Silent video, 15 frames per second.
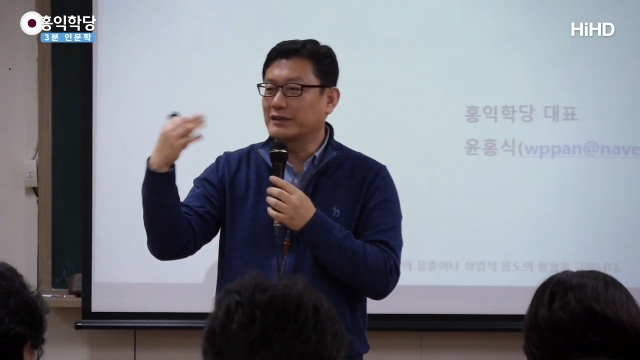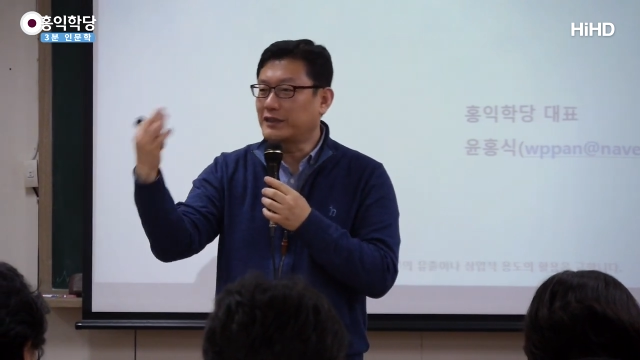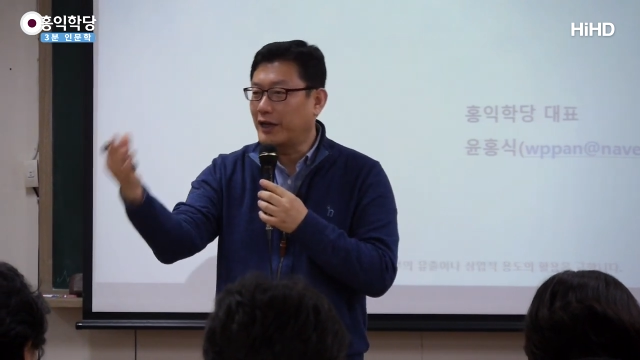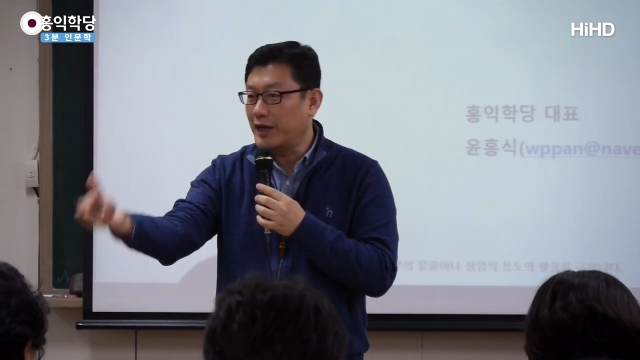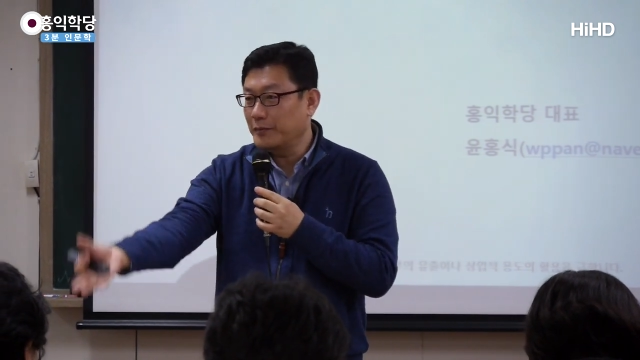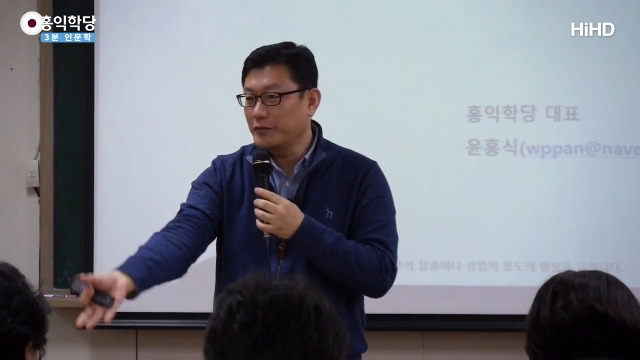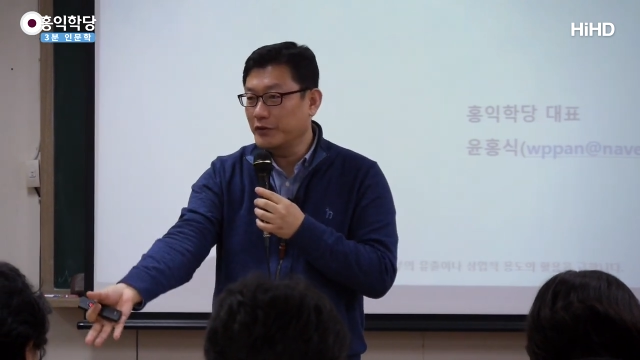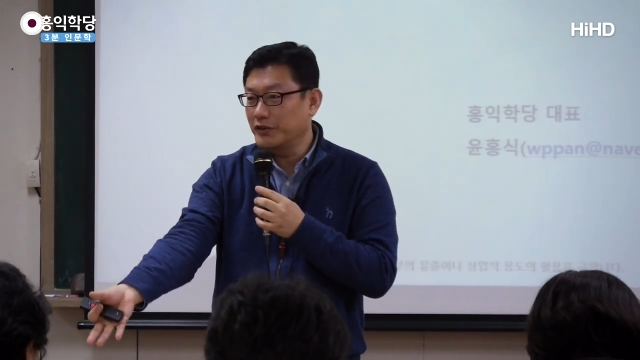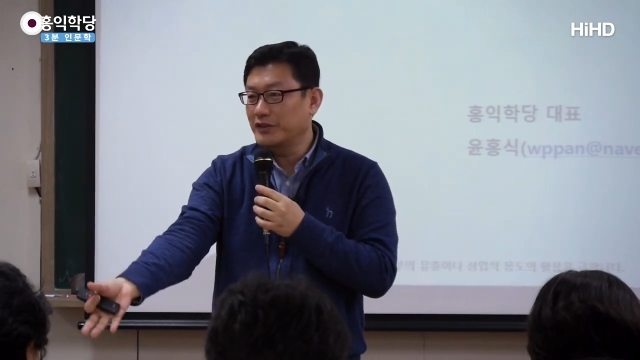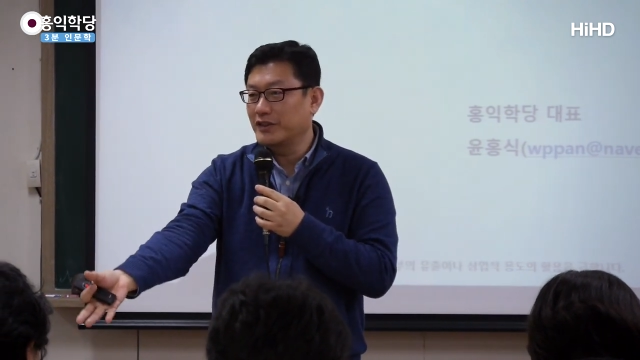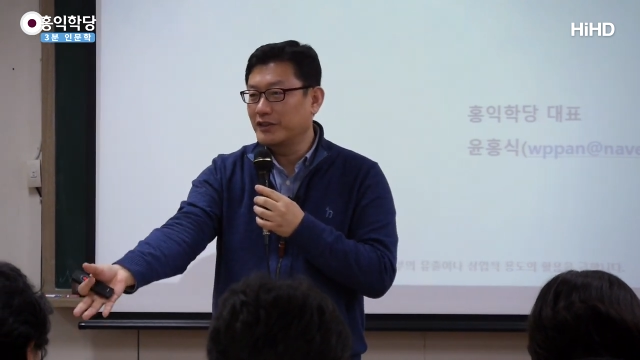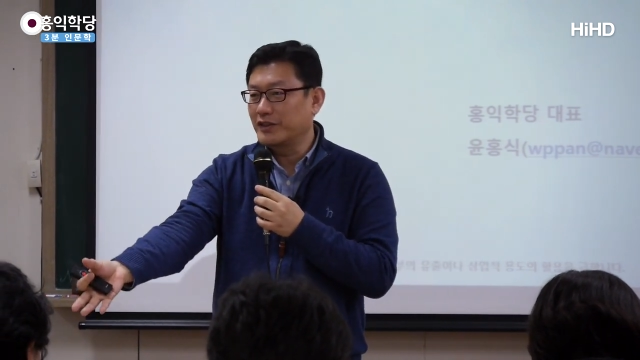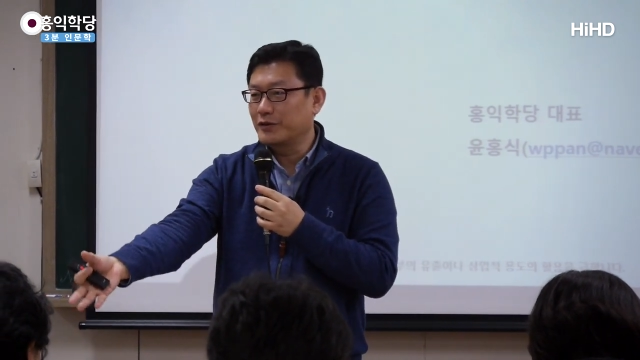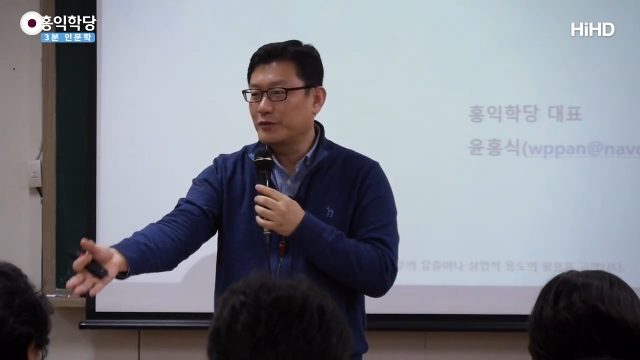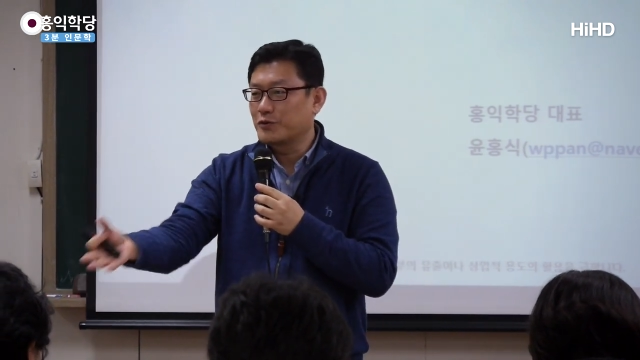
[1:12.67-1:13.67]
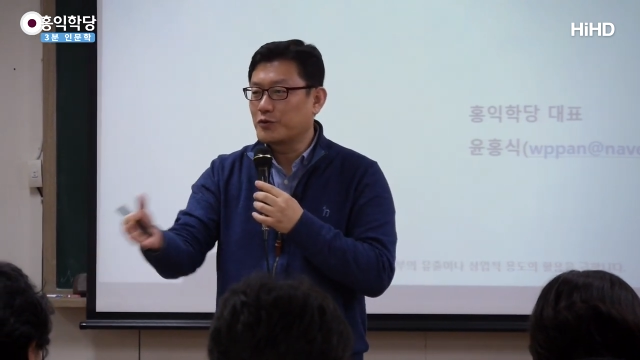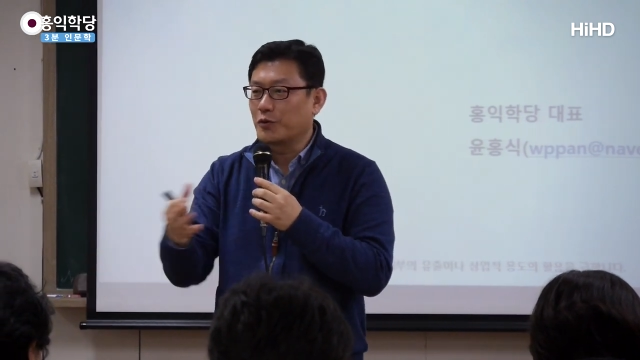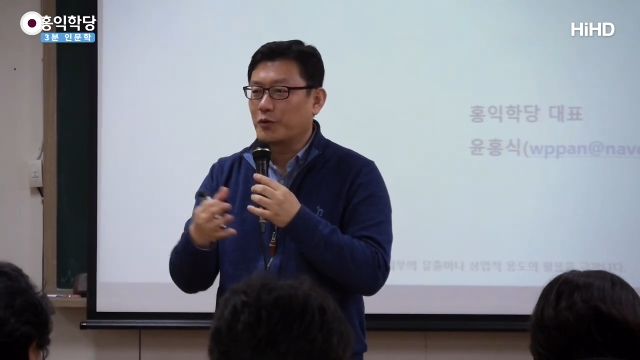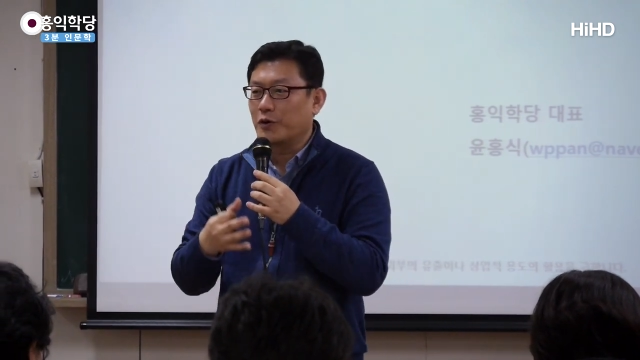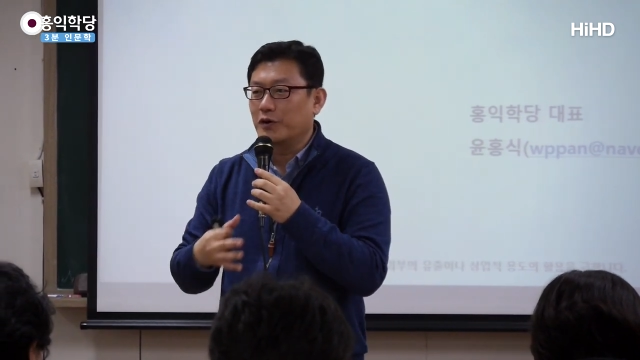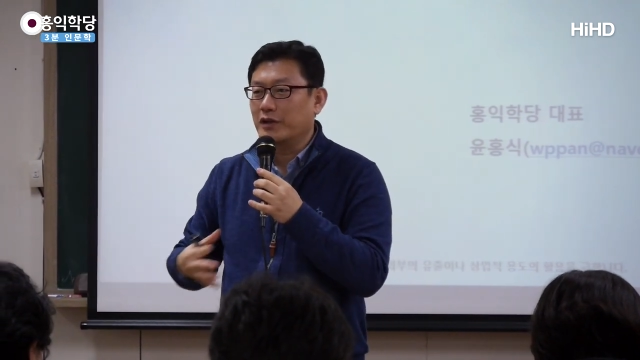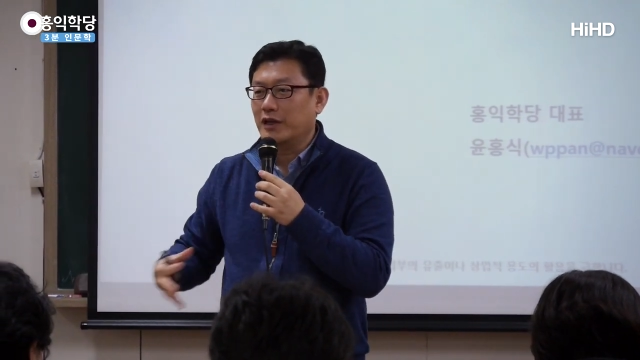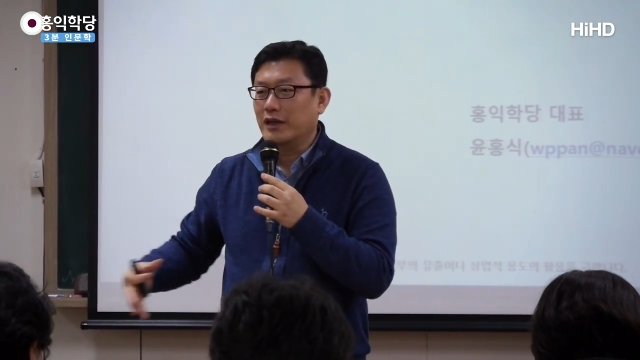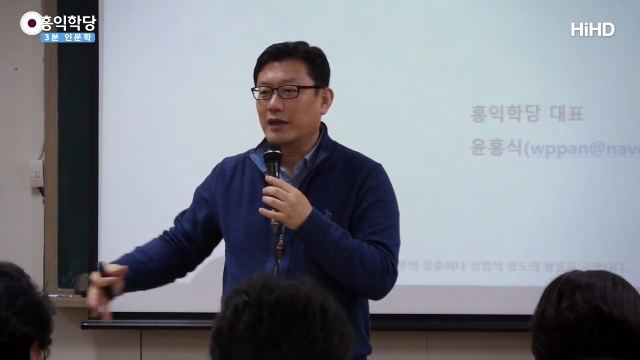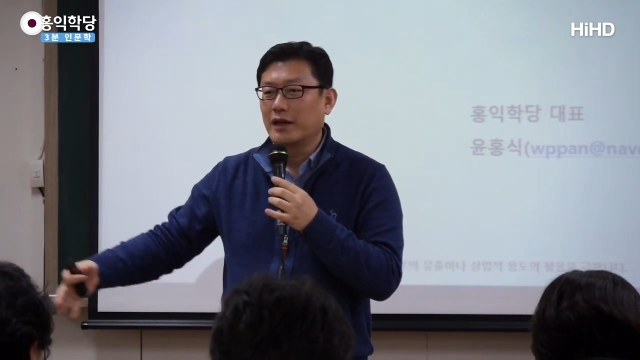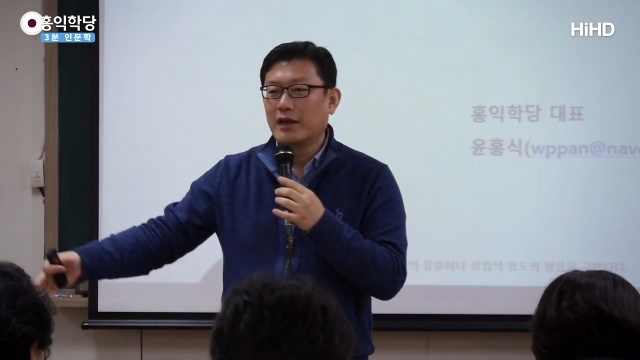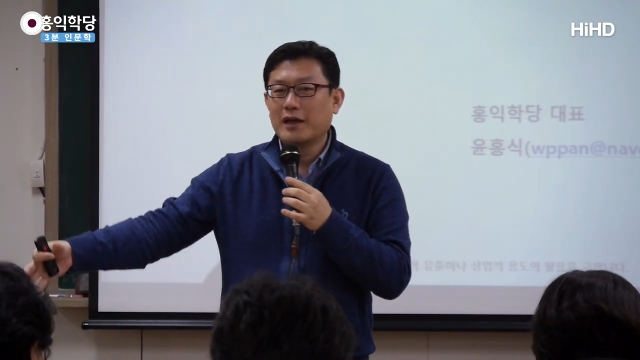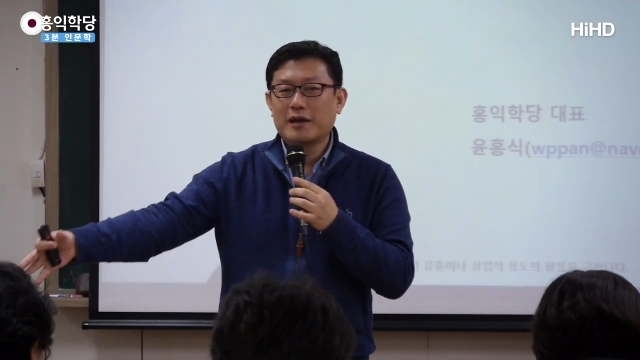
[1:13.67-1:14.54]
사람도 있어야 되고 조건이